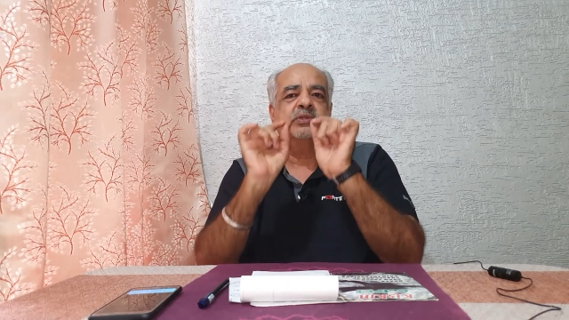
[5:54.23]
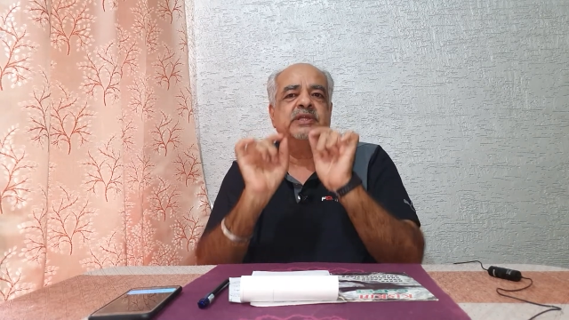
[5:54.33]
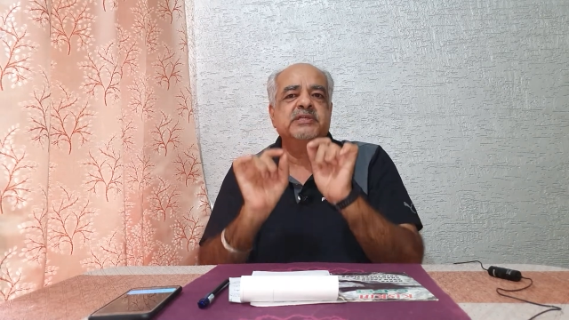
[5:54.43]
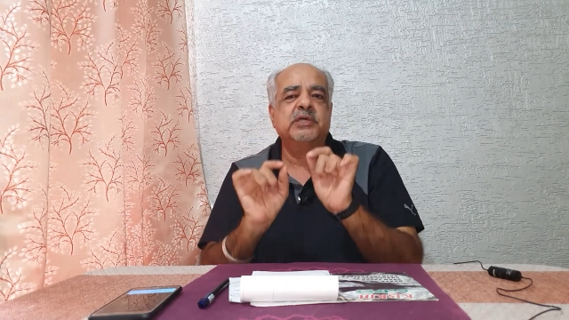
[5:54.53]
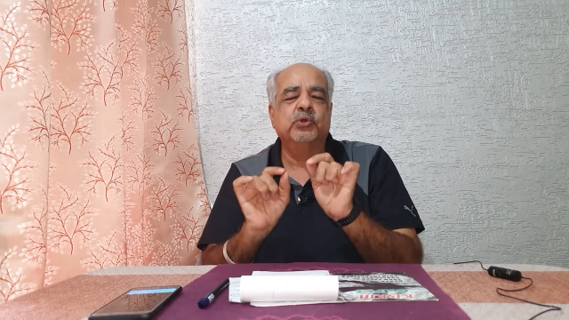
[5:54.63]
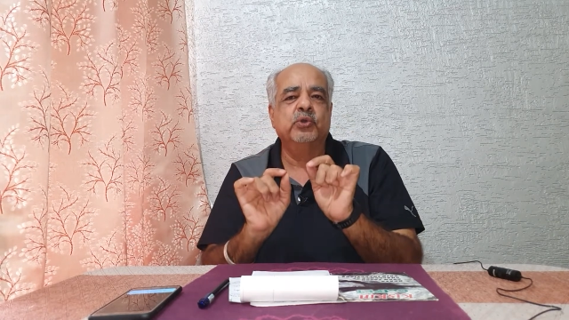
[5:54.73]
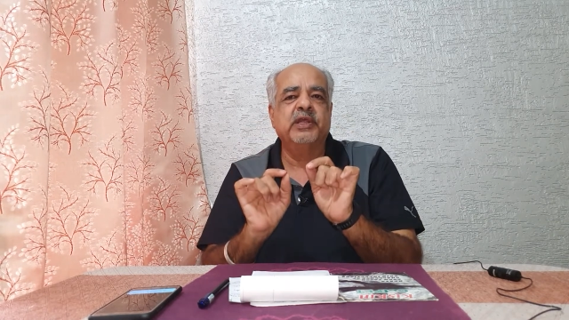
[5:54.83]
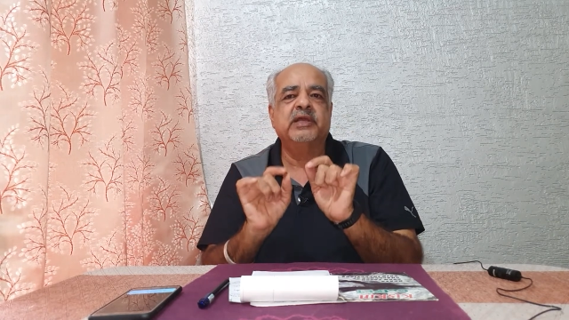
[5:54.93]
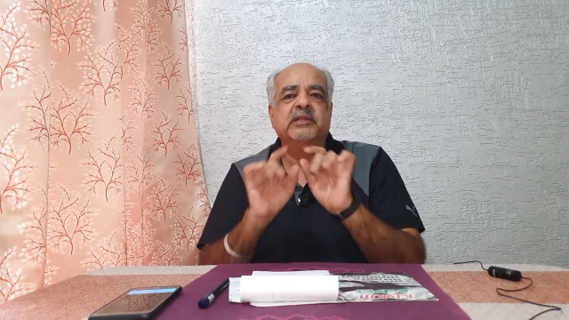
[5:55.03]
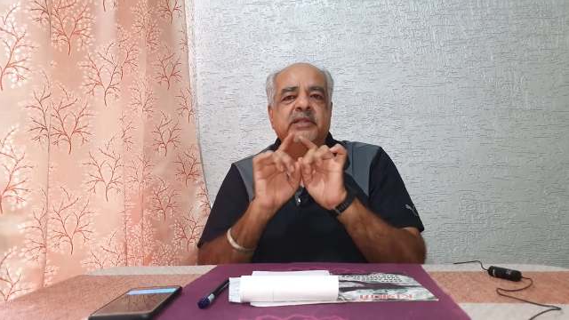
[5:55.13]
उतनी
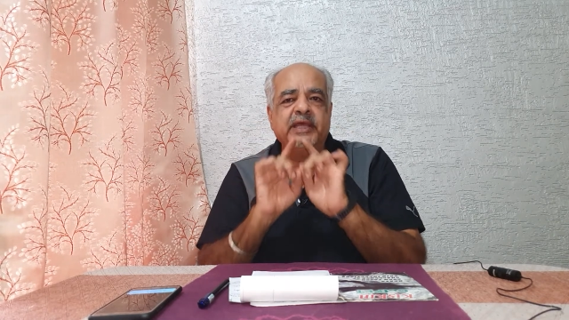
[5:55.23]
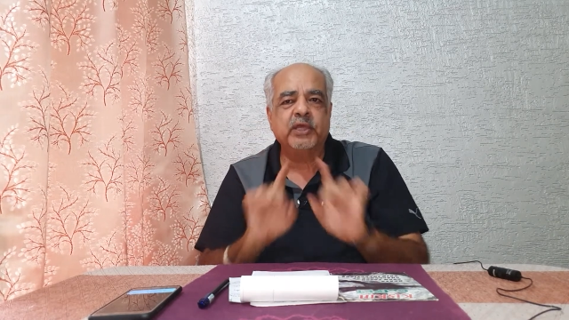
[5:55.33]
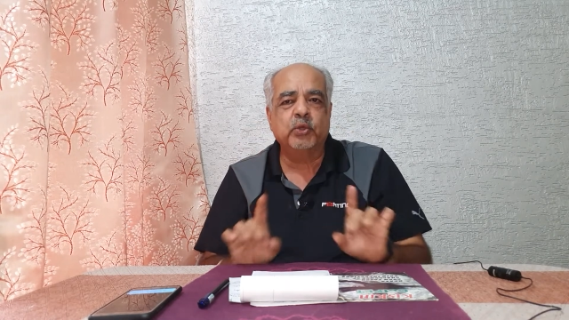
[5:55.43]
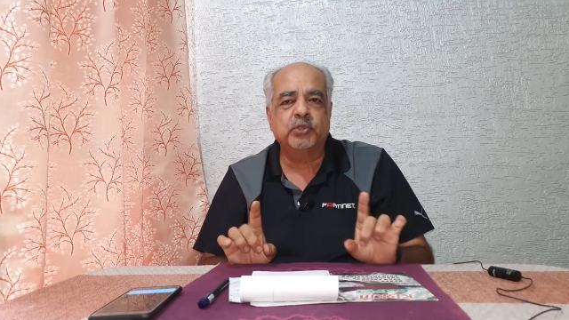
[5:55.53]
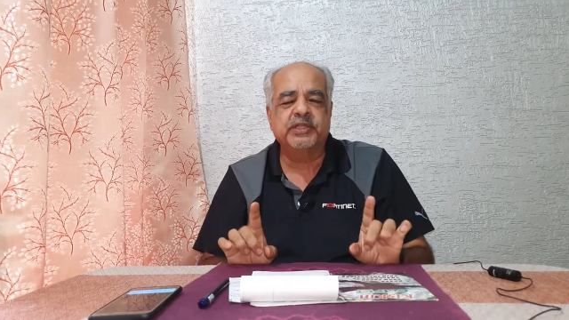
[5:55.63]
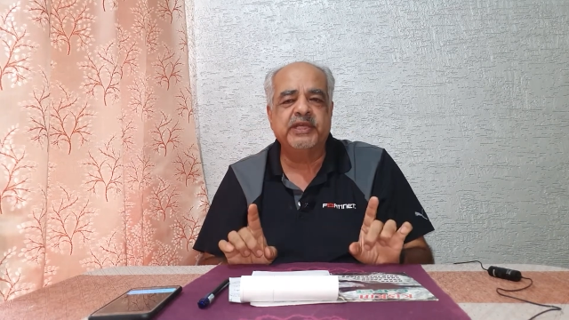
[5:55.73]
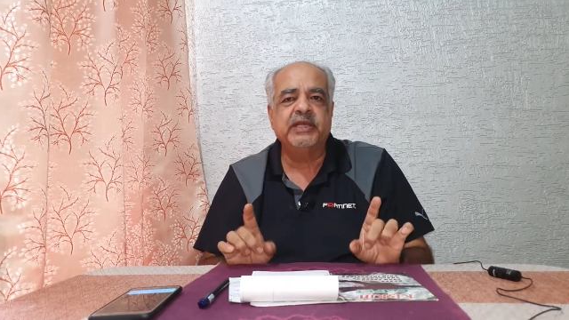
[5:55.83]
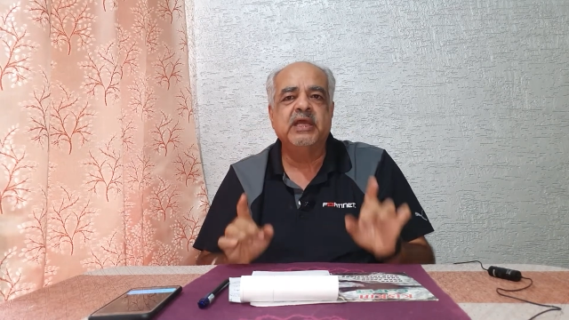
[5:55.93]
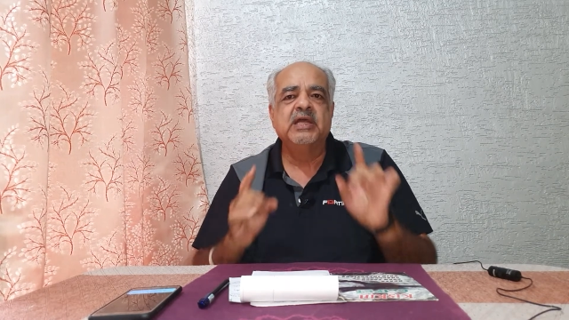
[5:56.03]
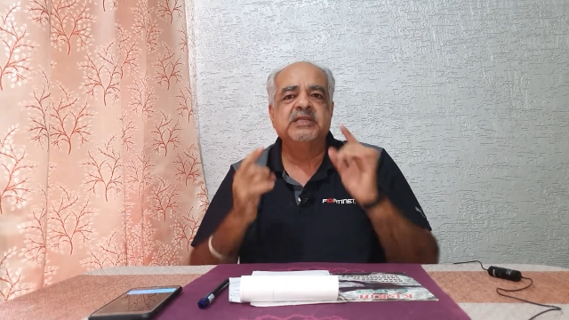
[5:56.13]
सहूलियत नहीं होती
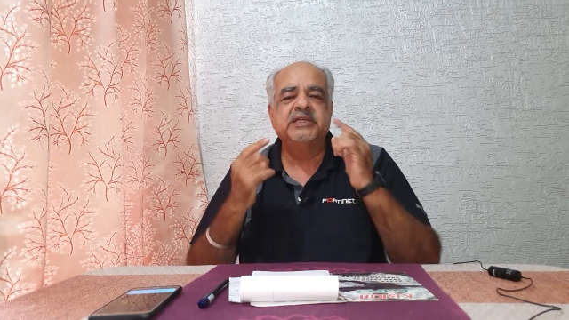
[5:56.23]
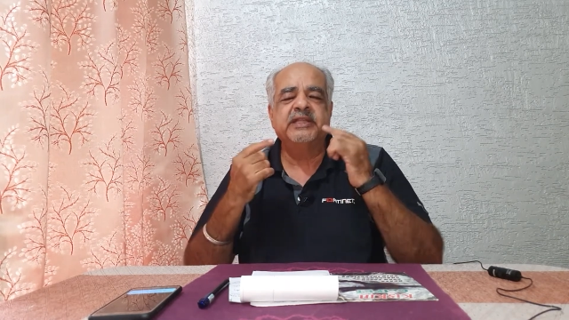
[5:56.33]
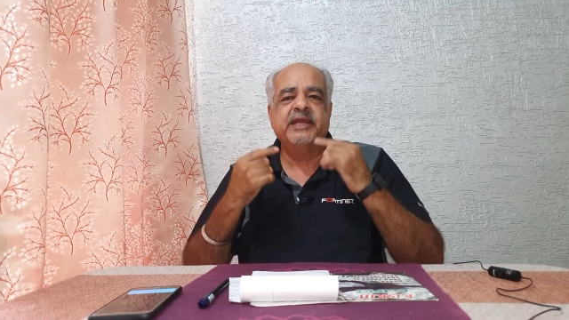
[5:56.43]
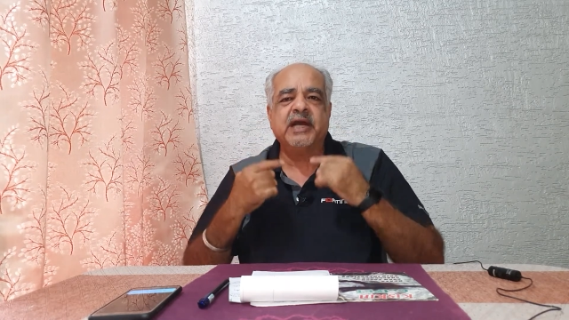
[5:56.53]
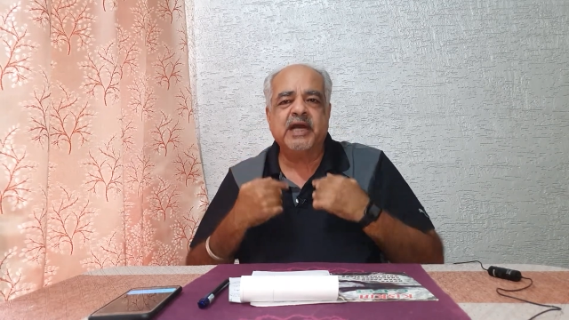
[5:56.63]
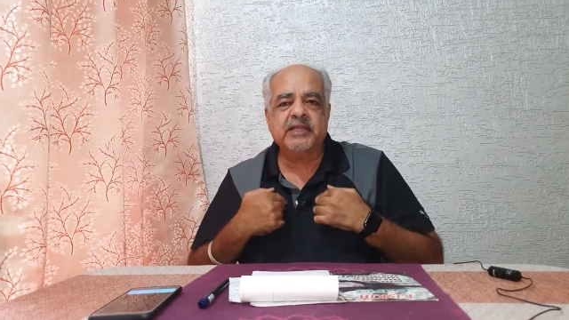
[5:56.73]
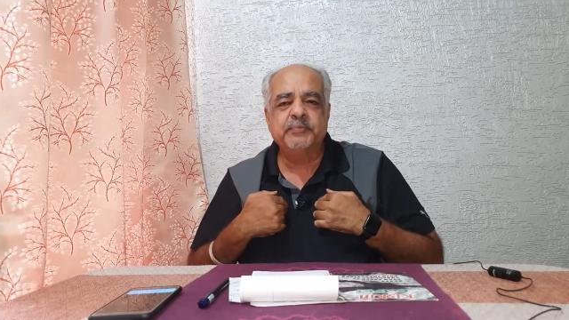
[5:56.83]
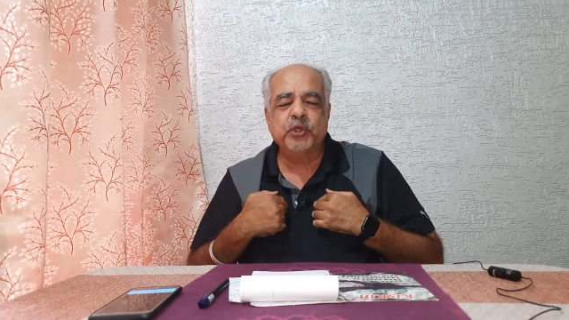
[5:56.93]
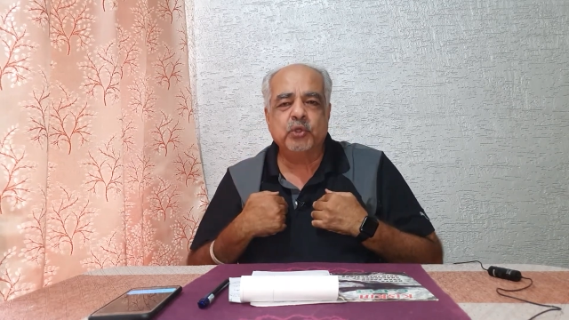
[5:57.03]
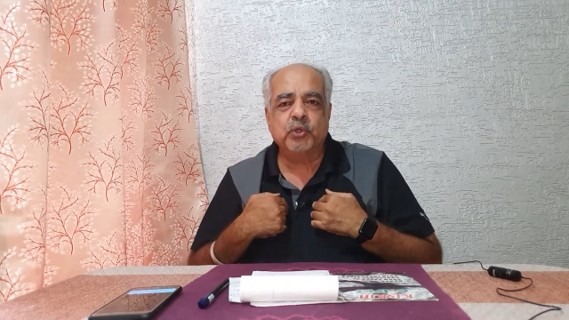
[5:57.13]
जितनी
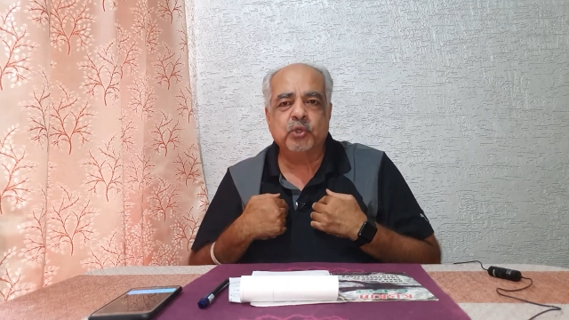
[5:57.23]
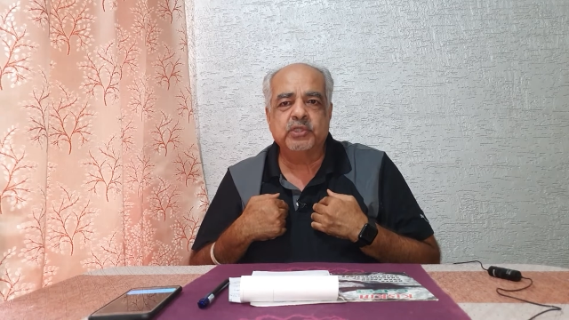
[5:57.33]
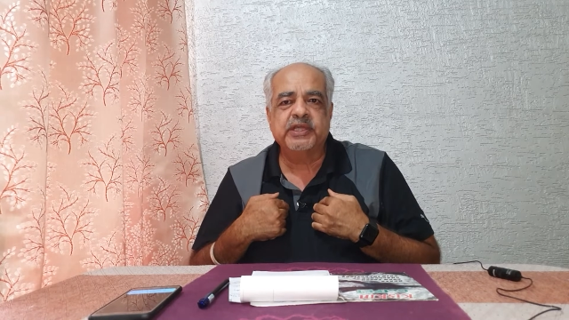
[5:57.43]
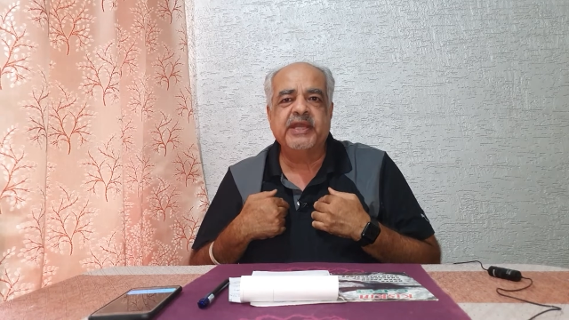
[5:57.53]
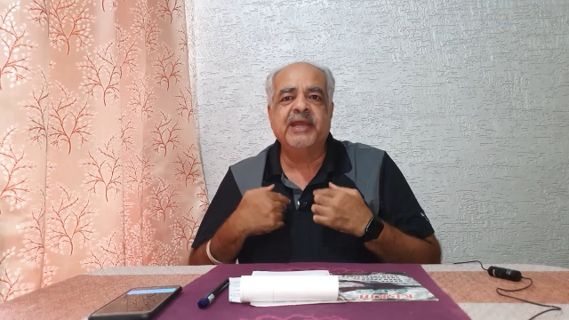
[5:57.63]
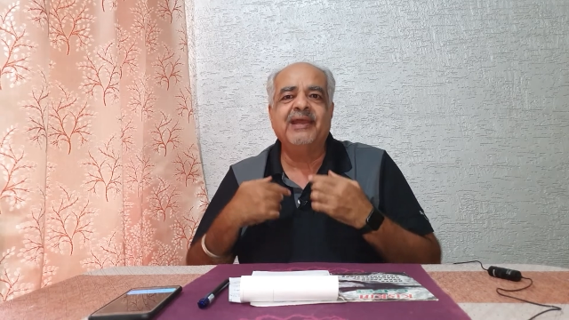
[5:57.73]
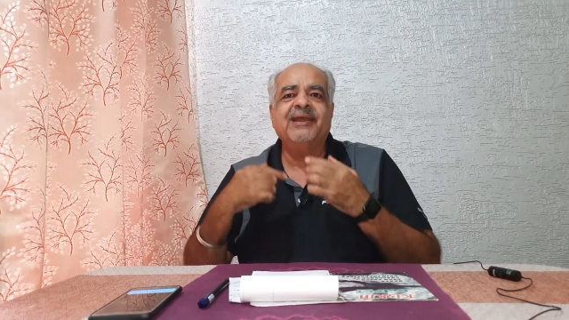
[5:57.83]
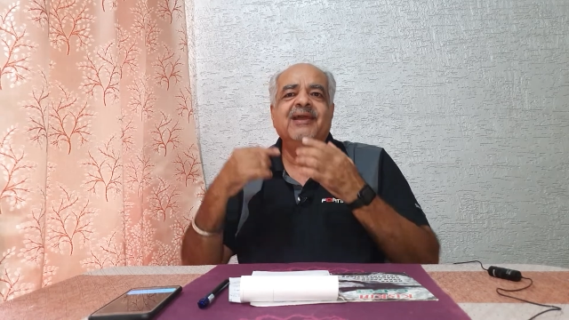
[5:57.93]
आदमियों को होती है